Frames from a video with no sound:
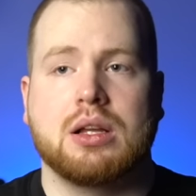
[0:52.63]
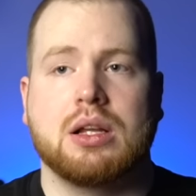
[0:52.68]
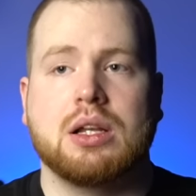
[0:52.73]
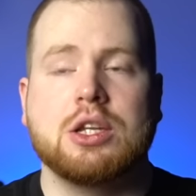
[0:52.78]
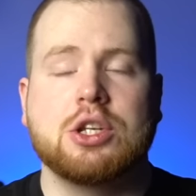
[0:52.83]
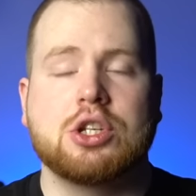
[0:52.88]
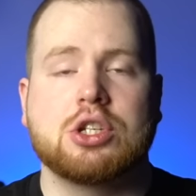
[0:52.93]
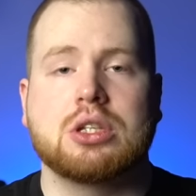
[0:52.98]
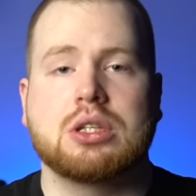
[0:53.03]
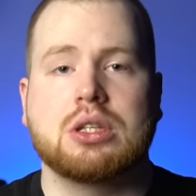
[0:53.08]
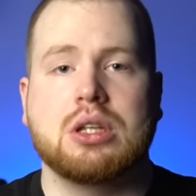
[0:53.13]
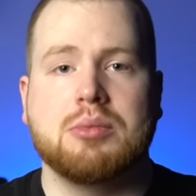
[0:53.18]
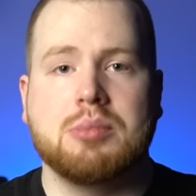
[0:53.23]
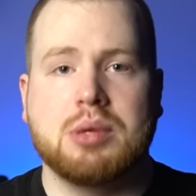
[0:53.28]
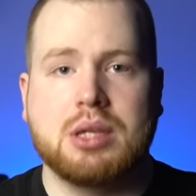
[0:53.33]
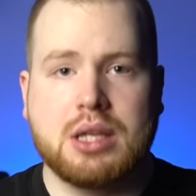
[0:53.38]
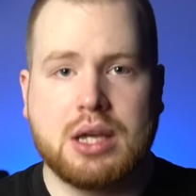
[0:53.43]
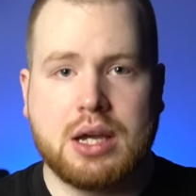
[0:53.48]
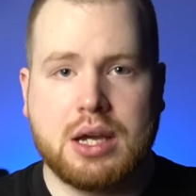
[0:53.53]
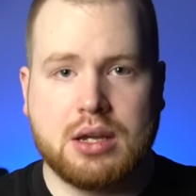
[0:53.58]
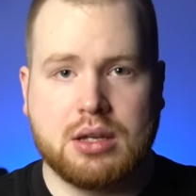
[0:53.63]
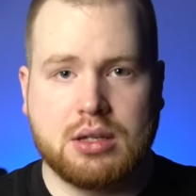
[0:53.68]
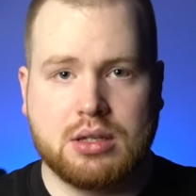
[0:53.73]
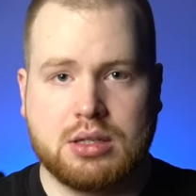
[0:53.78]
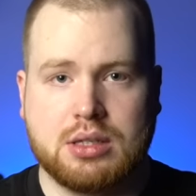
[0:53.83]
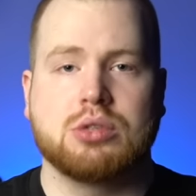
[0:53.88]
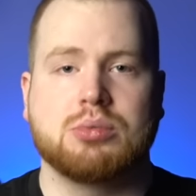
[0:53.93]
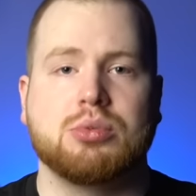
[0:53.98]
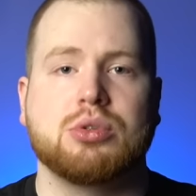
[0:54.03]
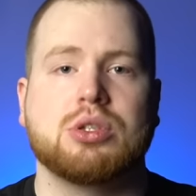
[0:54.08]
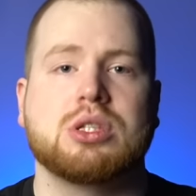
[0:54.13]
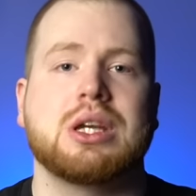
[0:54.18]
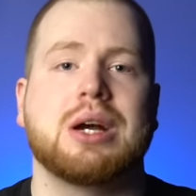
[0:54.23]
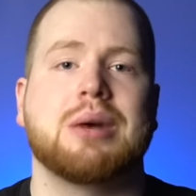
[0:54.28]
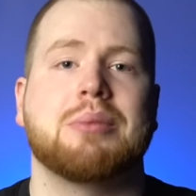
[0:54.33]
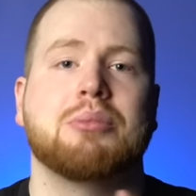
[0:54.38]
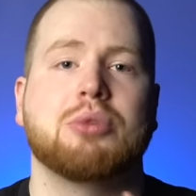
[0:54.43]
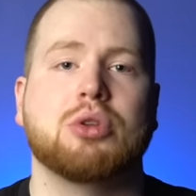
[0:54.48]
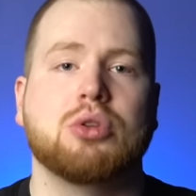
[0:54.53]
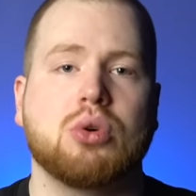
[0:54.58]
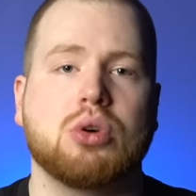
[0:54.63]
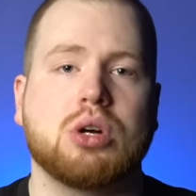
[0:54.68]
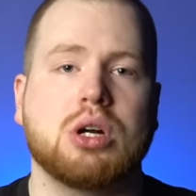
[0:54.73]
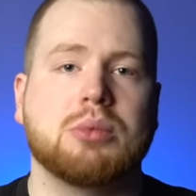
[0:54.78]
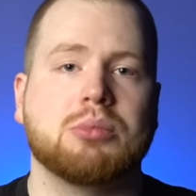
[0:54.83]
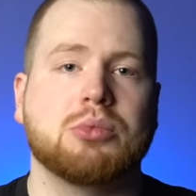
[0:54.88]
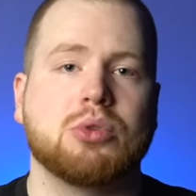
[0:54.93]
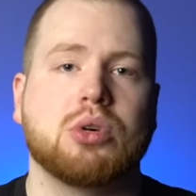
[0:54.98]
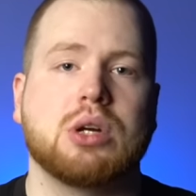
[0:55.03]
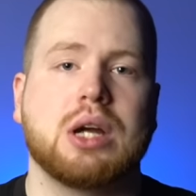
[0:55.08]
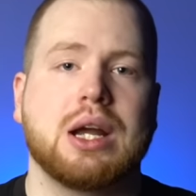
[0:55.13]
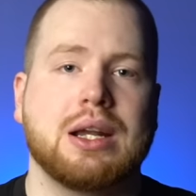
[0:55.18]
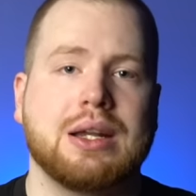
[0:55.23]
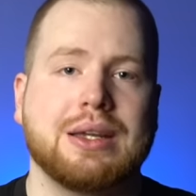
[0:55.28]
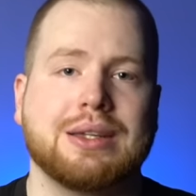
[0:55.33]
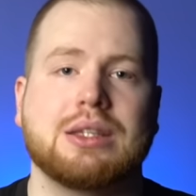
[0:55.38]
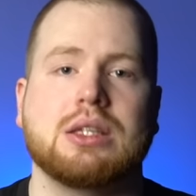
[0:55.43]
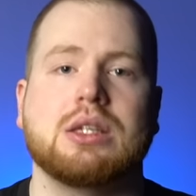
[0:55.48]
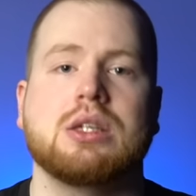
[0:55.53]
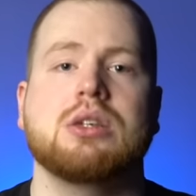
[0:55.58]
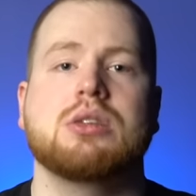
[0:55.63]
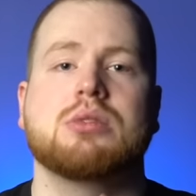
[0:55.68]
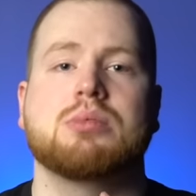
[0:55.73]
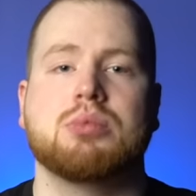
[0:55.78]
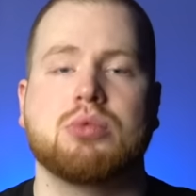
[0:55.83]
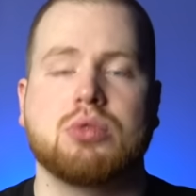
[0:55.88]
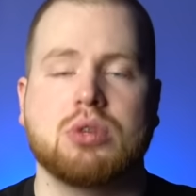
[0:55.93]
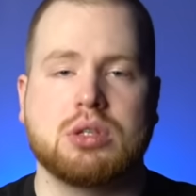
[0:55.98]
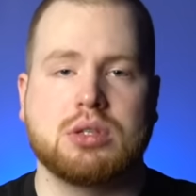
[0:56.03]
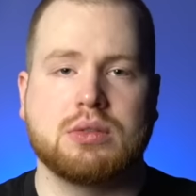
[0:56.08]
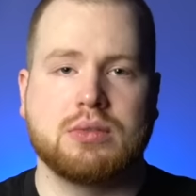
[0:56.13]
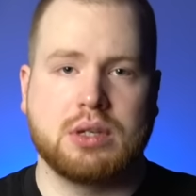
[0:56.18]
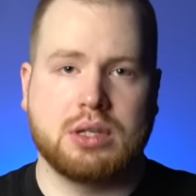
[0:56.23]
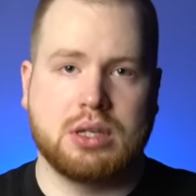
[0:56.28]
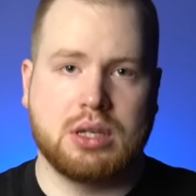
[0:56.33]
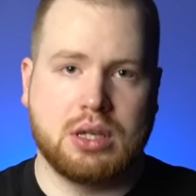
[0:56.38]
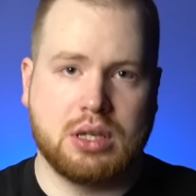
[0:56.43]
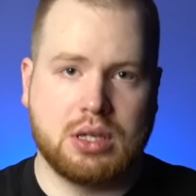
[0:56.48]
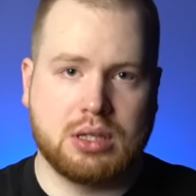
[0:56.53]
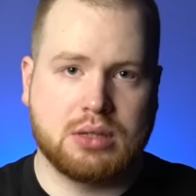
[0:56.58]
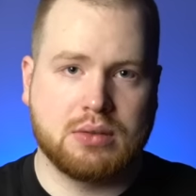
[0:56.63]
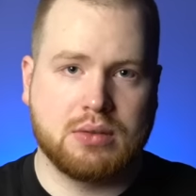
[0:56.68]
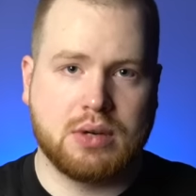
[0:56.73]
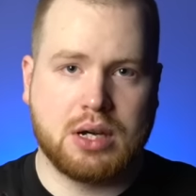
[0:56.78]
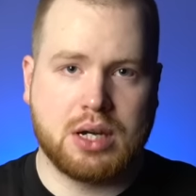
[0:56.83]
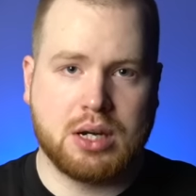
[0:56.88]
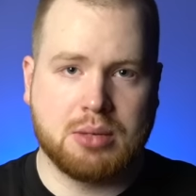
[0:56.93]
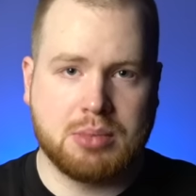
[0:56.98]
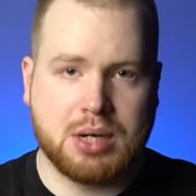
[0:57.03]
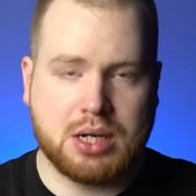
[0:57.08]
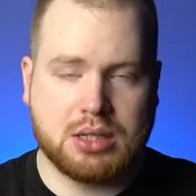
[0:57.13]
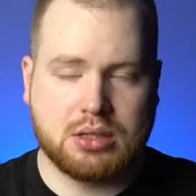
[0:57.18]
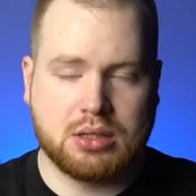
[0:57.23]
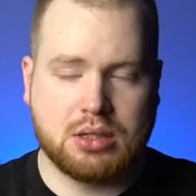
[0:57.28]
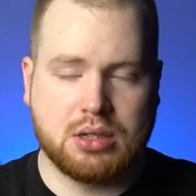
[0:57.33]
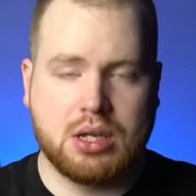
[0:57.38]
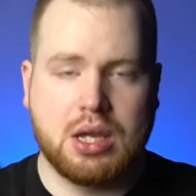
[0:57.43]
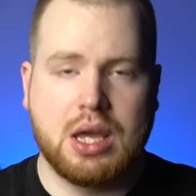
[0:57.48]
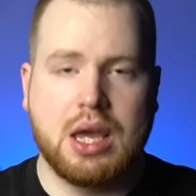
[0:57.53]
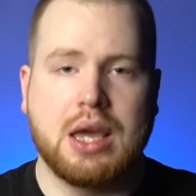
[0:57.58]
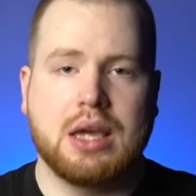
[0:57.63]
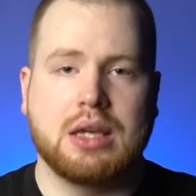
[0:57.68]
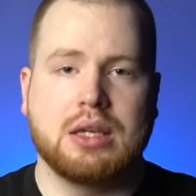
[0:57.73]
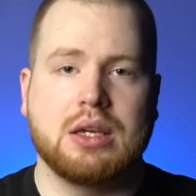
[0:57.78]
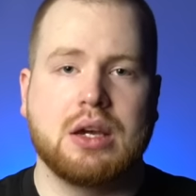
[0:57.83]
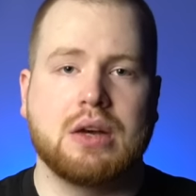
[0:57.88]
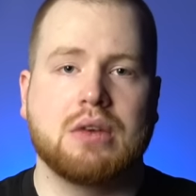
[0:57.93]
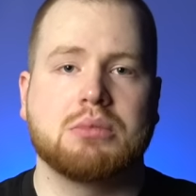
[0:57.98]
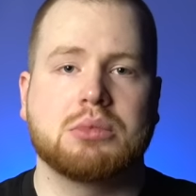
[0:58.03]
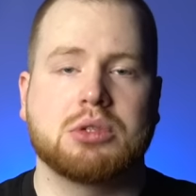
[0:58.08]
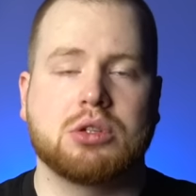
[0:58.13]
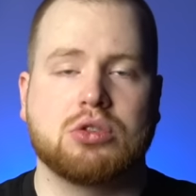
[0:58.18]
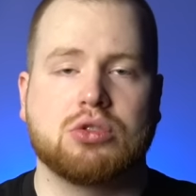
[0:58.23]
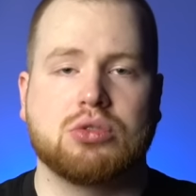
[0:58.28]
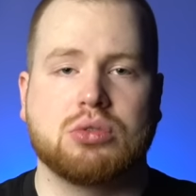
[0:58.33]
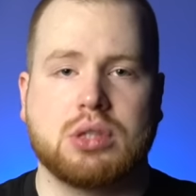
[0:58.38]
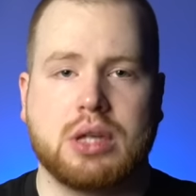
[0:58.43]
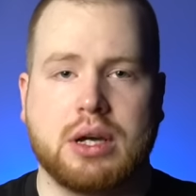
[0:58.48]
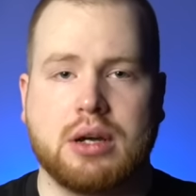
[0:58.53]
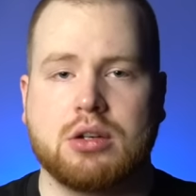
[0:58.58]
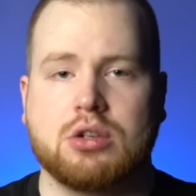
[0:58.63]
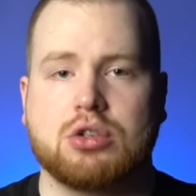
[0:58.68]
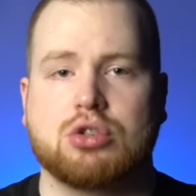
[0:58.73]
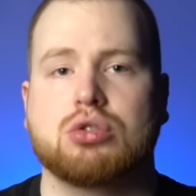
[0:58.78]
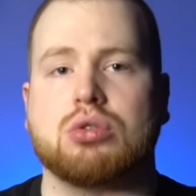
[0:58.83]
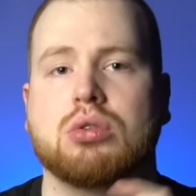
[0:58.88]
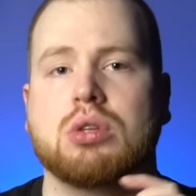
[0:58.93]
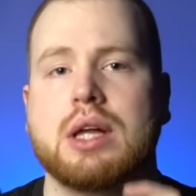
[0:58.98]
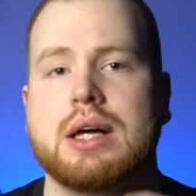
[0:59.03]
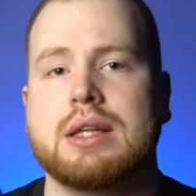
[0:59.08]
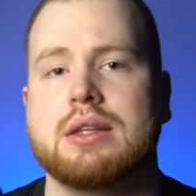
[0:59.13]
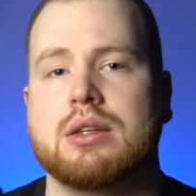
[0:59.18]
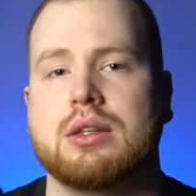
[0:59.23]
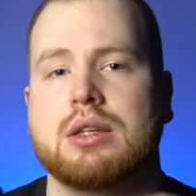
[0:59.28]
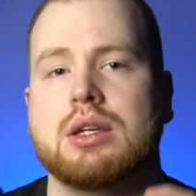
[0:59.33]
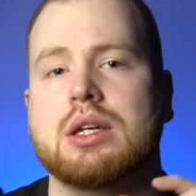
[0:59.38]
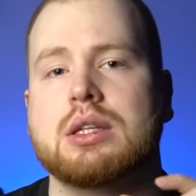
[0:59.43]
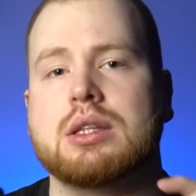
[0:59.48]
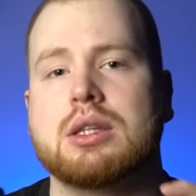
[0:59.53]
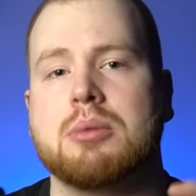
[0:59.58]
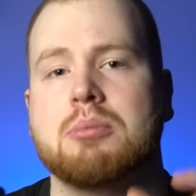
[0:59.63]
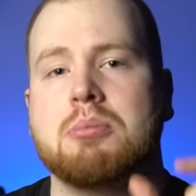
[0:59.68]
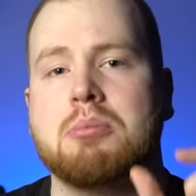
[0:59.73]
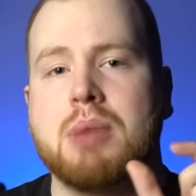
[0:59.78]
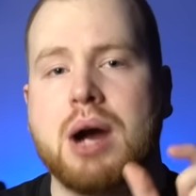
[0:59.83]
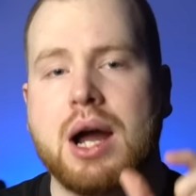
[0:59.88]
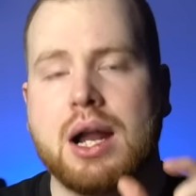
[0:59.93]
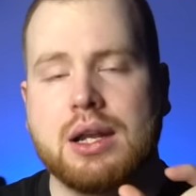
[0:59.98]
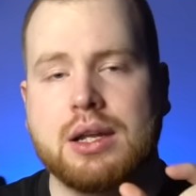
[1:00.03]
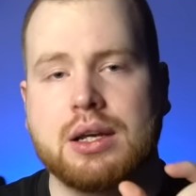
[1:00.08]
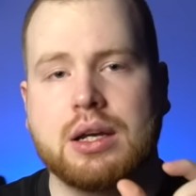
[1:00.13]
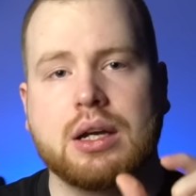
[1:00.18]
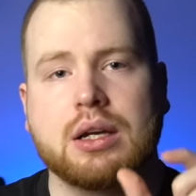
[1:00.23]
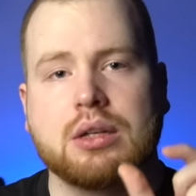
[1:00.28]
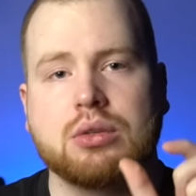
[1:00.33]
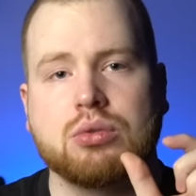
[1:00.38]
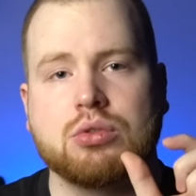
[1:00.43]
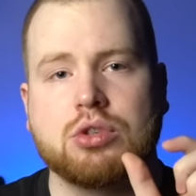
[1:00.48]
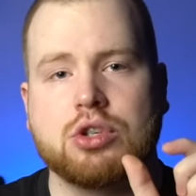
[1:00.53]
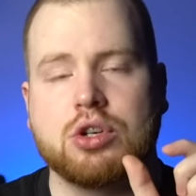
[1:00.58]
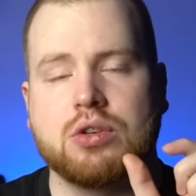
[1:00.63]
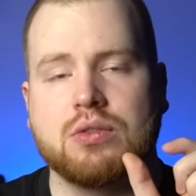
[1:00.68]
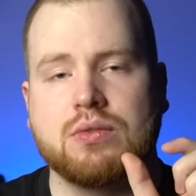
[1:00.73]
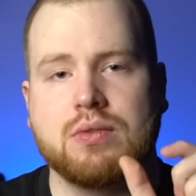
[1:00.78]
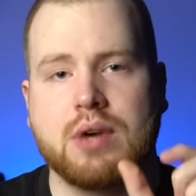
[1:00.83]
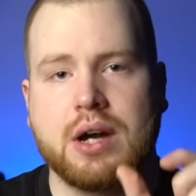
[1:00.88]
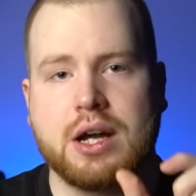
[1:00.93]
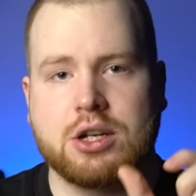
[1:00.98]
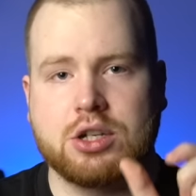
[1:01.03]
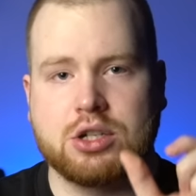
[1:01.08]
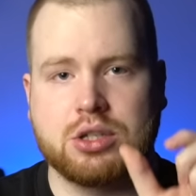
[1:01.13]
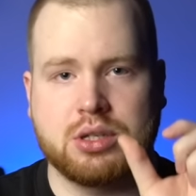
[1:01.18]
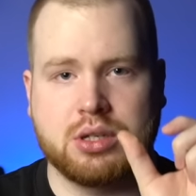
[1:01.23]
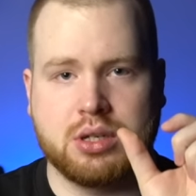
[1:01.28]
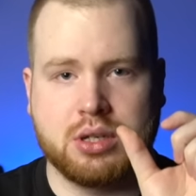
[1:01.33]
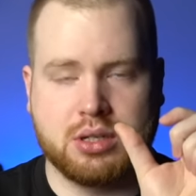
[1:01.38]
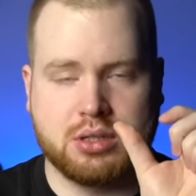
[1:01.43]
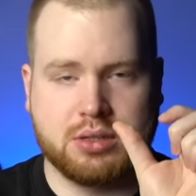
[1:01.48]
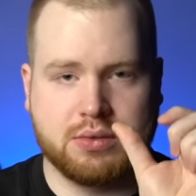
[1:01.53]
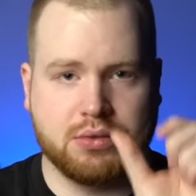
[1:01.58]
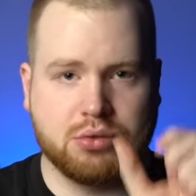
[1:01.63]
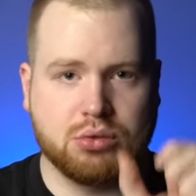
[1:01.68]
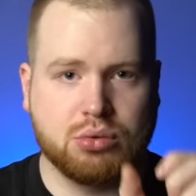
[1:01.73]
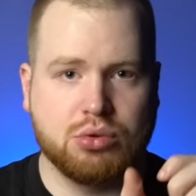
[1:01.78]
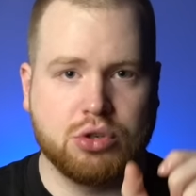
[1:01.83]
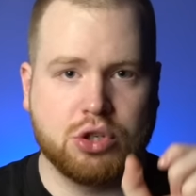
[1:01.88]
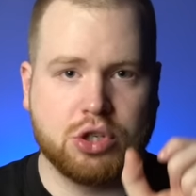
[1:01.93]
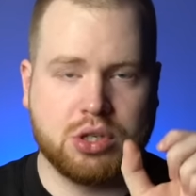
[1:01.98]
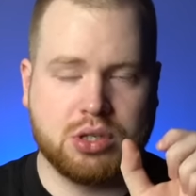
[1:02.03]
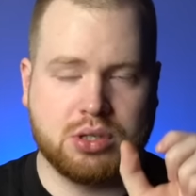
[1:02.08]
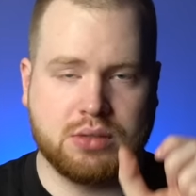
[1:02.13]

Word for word: Лично для меня, спустя много-много лет использования этого аромата, я вам скажу так, что ладан это маленькое, но очень важное связующее